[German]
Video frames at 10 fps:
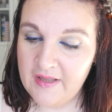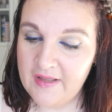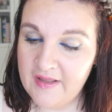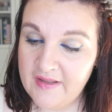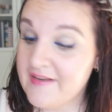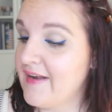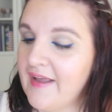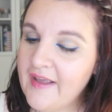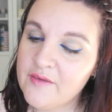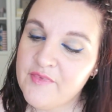Äh, in
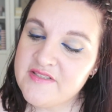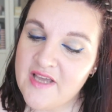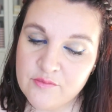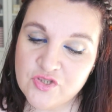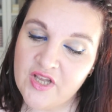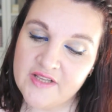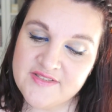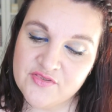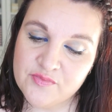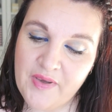einer Hängematte am Strand
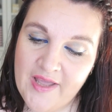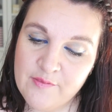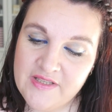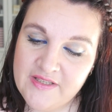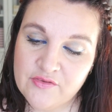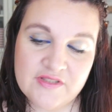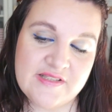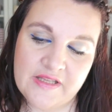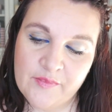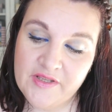zwischen Palmen liegen und das
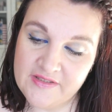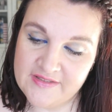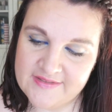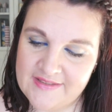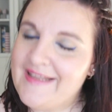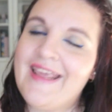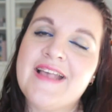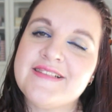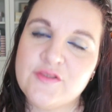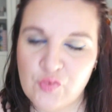Leben genießen.
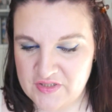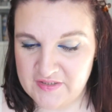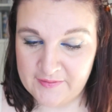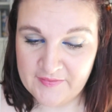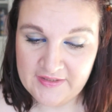Yes, Sweetie.